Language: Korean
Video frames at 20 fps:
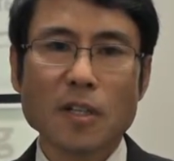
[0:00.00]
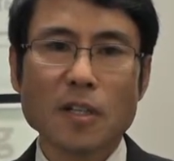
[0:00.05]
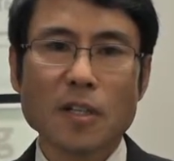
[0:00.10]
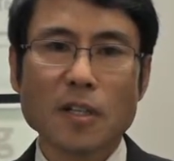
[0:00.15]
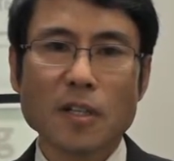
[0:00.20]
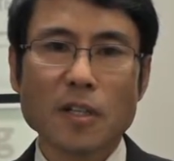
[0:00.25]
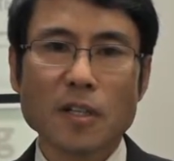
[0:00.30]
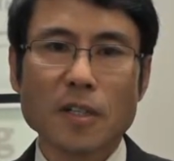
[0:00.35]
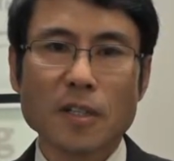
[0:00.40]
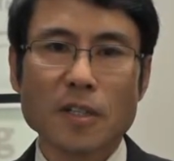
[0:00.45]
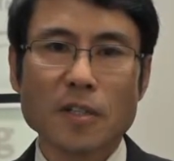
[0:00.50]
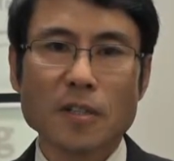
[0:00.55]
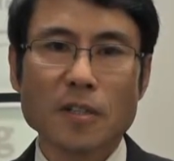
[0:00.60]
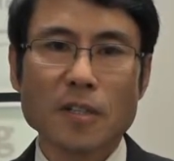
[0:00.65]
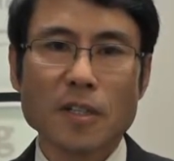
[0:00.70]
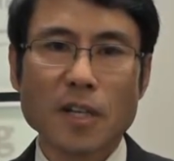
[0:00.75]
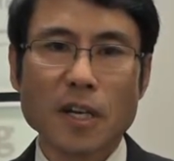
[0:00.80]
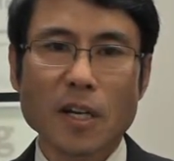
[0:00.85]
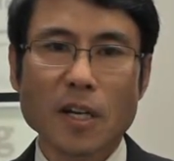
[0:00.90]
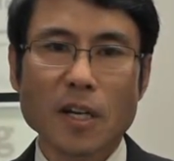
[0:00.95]
어,
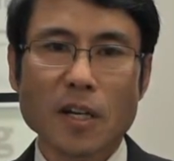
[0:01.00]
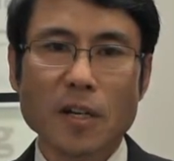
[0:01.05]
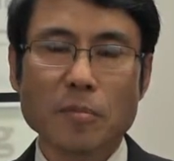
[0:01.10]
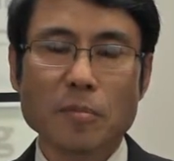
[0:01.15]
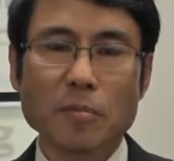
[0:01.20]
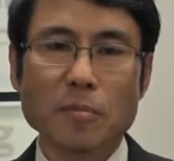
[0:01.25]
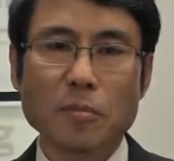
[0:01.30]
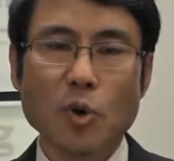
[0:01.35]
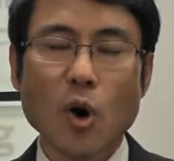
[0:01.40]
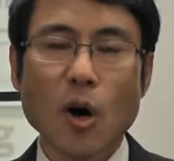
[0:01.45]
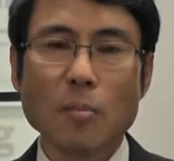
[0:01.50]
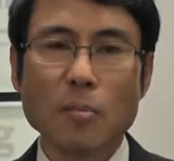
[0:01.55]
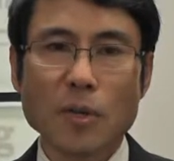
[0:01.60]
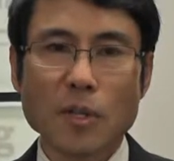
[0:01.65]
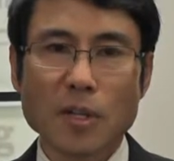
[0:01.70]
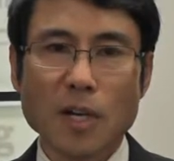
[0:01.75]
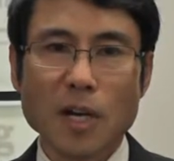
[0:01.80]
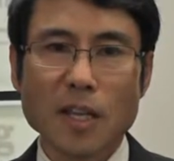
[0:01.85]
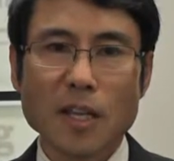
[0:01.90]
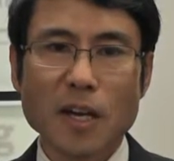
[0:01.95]
제가 뭐가
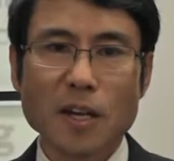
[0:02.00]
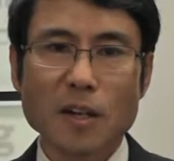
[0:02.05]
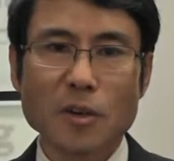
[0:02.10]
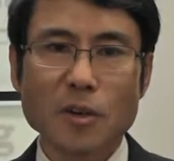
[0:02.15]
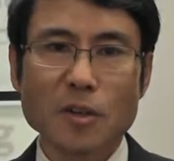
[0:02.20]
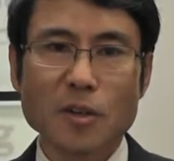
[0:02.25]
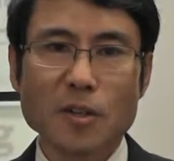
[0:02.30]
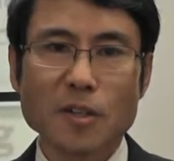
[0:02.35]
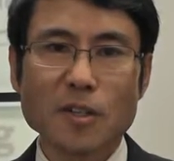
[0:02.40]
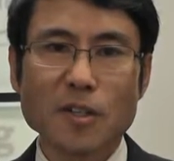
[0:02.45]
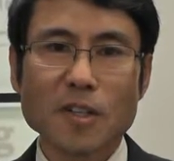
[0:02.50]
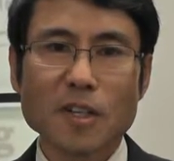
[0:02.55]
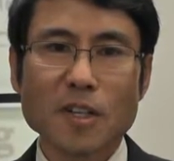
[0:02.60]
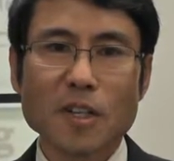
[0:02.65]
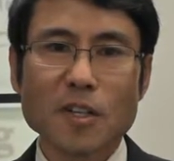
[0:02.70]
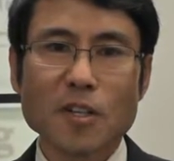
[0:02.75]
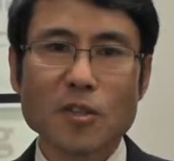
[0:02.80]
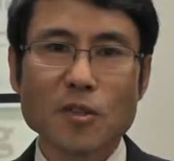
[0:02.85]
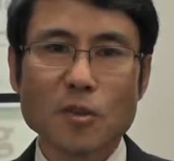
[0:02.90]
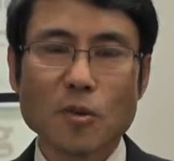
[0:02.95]
필요하다는 것을
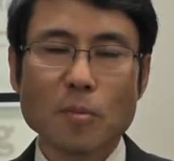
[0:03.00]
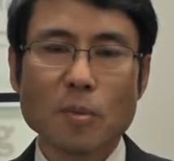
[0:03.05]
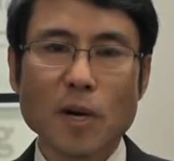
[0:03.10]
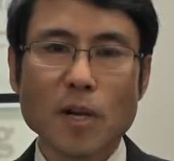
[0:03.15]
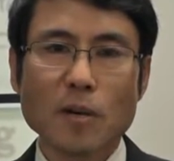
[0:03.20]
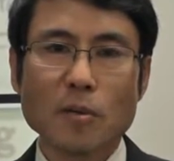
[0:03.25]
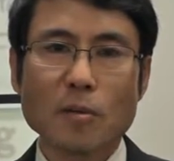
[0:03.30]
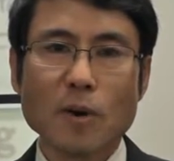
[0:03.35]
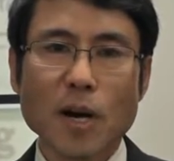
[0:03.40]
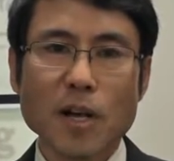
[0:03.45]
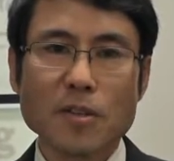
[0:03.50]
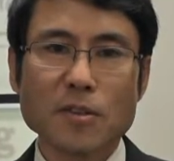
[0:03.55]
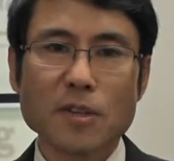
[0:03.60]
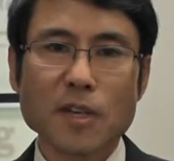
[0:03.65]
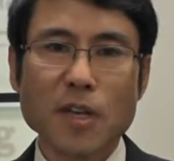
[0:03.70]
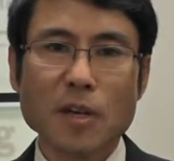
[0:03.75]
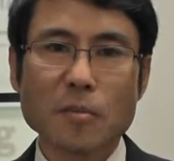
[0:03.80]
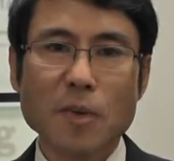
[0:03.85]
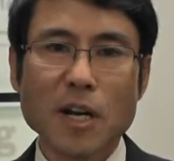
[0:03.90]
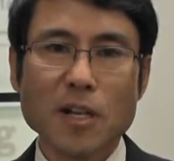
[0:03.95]
수업하는
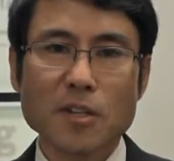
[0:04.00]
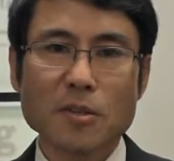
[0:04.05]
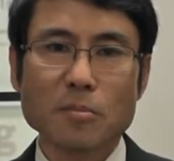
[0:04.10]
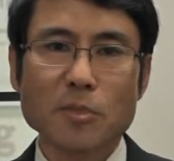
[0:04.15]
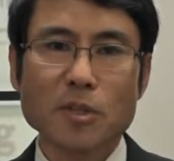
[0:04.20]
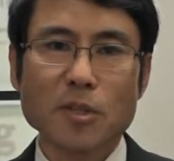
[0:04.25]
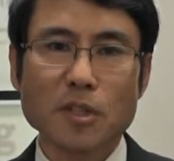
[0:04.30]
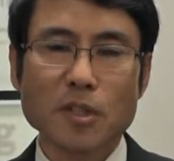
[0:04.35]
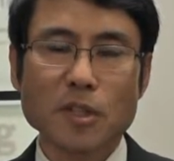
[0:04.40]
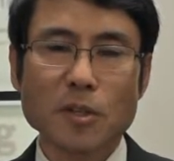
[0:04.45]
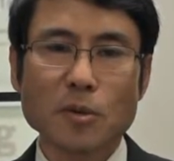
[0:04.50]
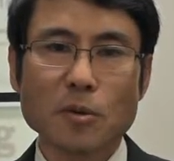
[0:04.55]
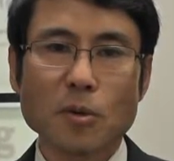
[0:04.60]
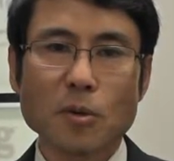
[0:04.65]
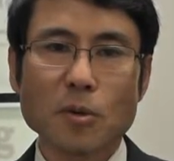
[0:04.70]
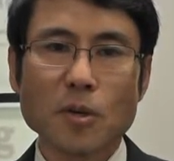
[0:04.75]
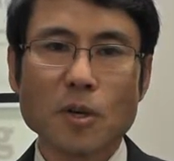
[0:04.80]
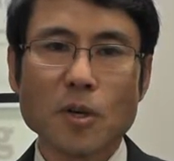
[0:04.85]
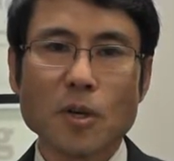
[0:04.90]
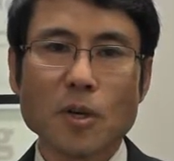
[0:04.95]
과정에 말씀을
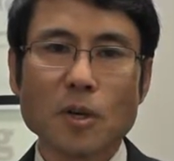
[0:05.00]
드리고